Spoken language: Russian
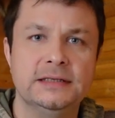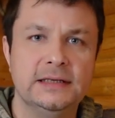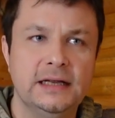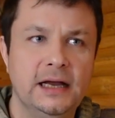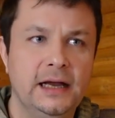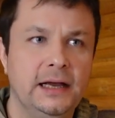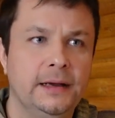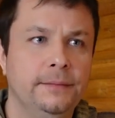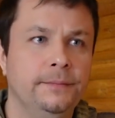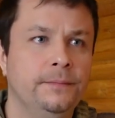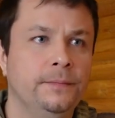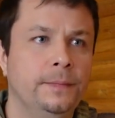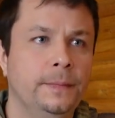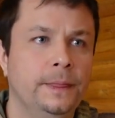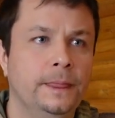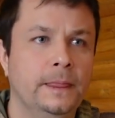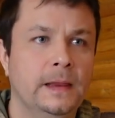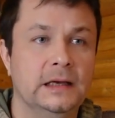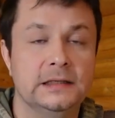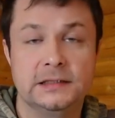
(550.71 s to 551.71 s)
знаем
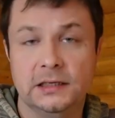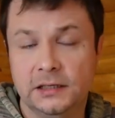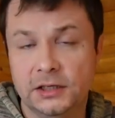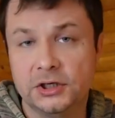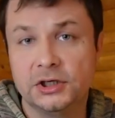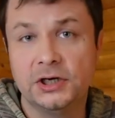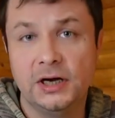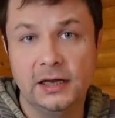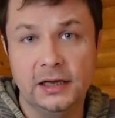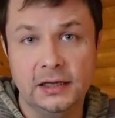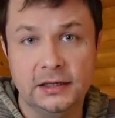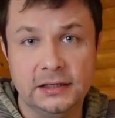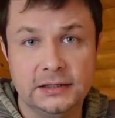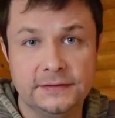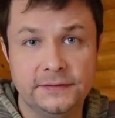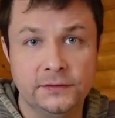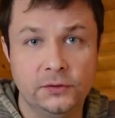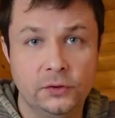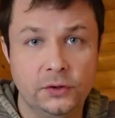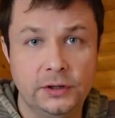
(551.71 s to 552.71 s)
содержание этой
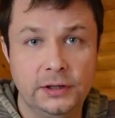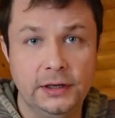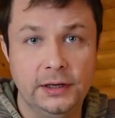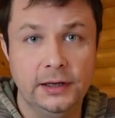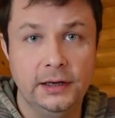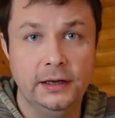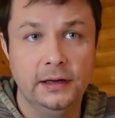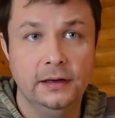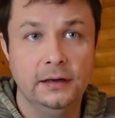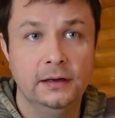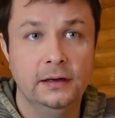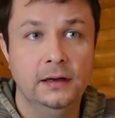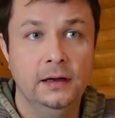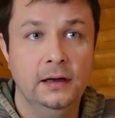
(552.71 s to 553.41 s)
святой книги –